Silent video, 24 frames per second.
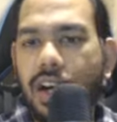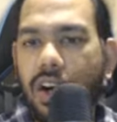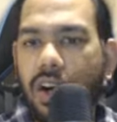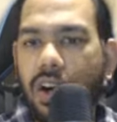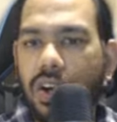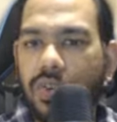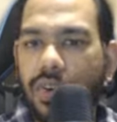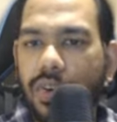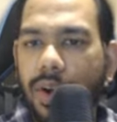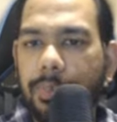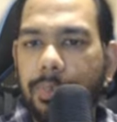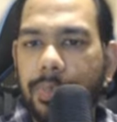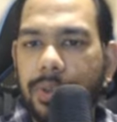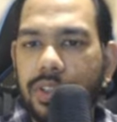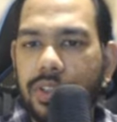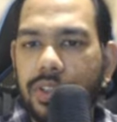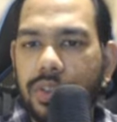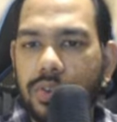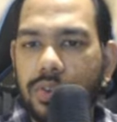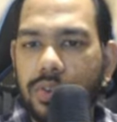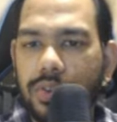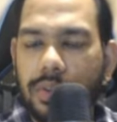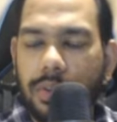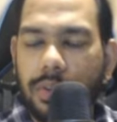और वहाँ पे
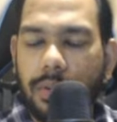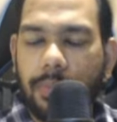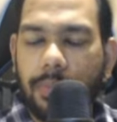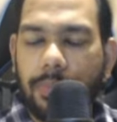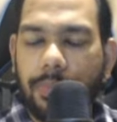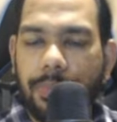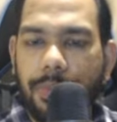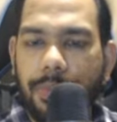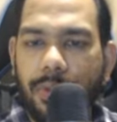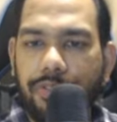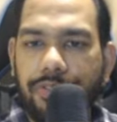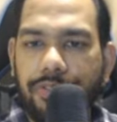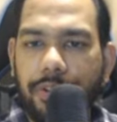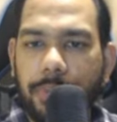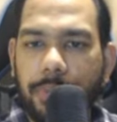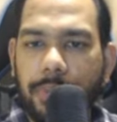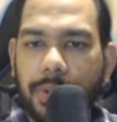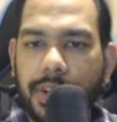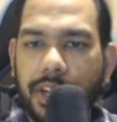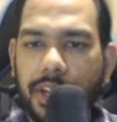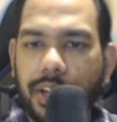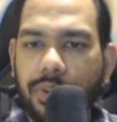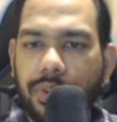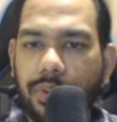जो प्रॉफिट
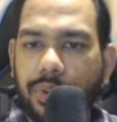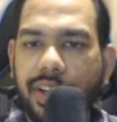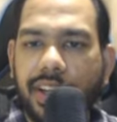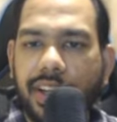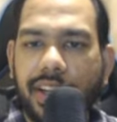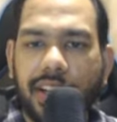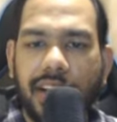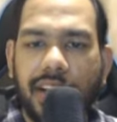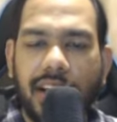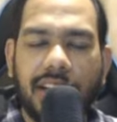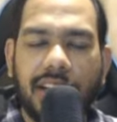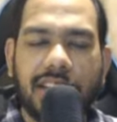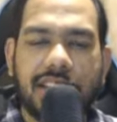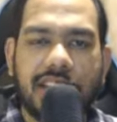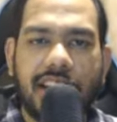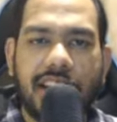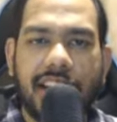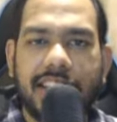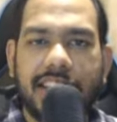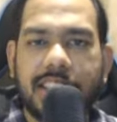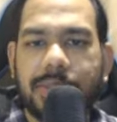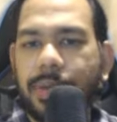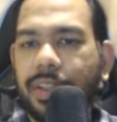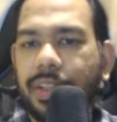बुकिंग हुई
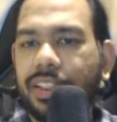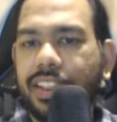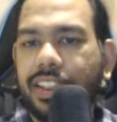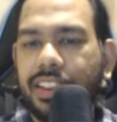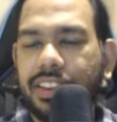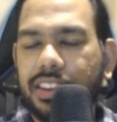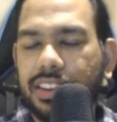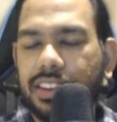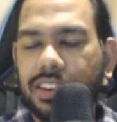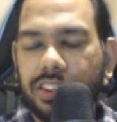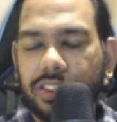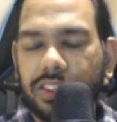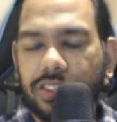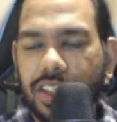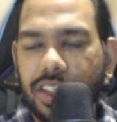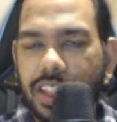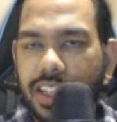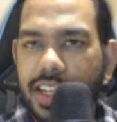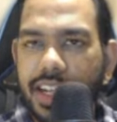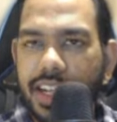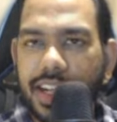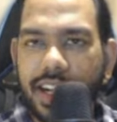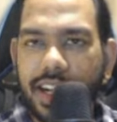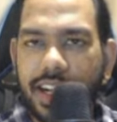अच्छा एक्सपेक्टेशन जो
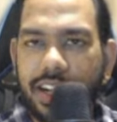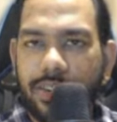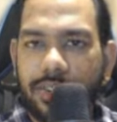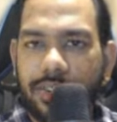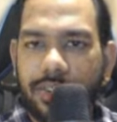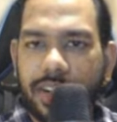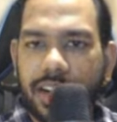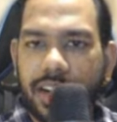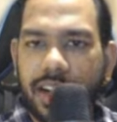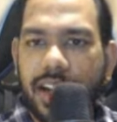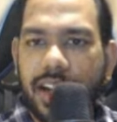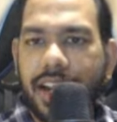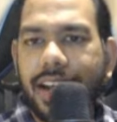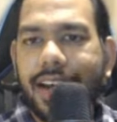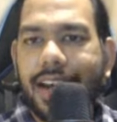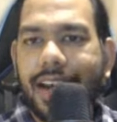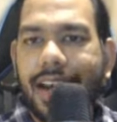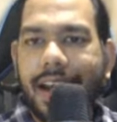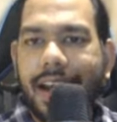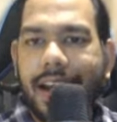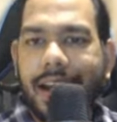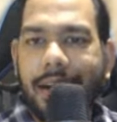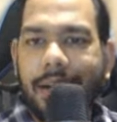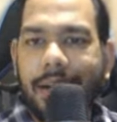करके गए होंगे
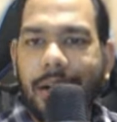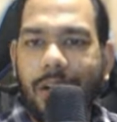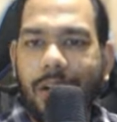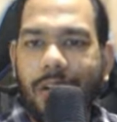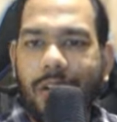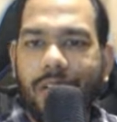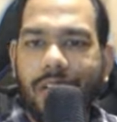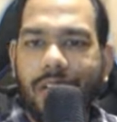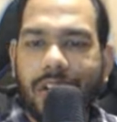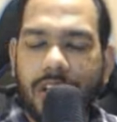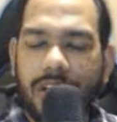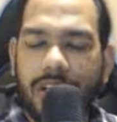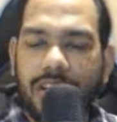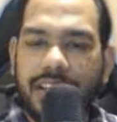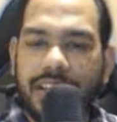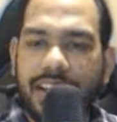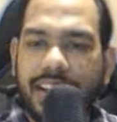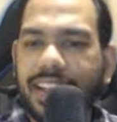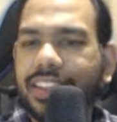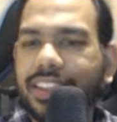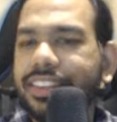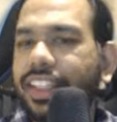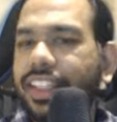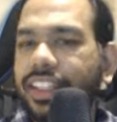ओवरऑल
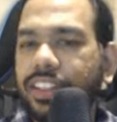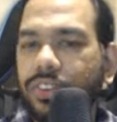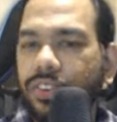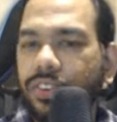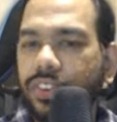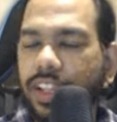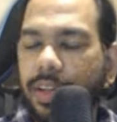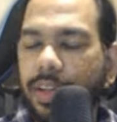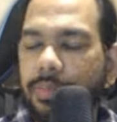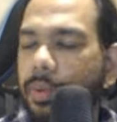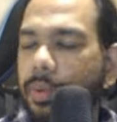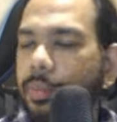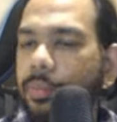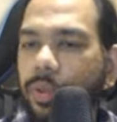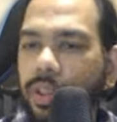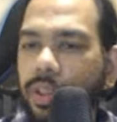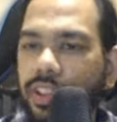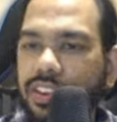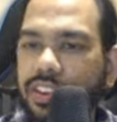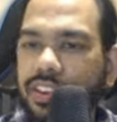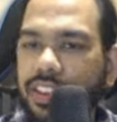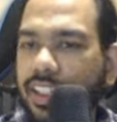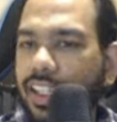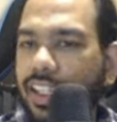देखा जाए तो ये भी
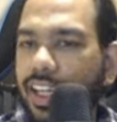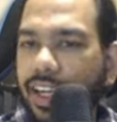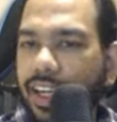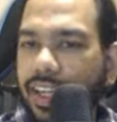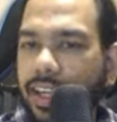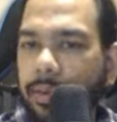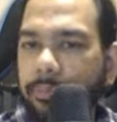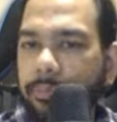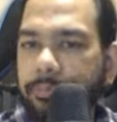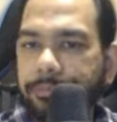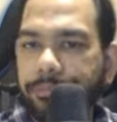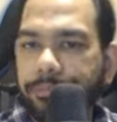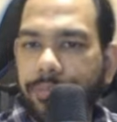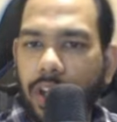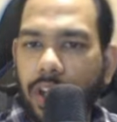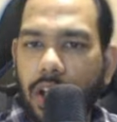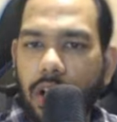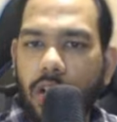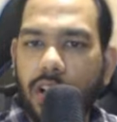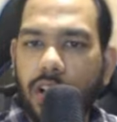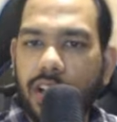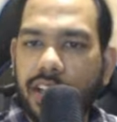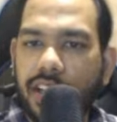बुलिश ही रहेगा और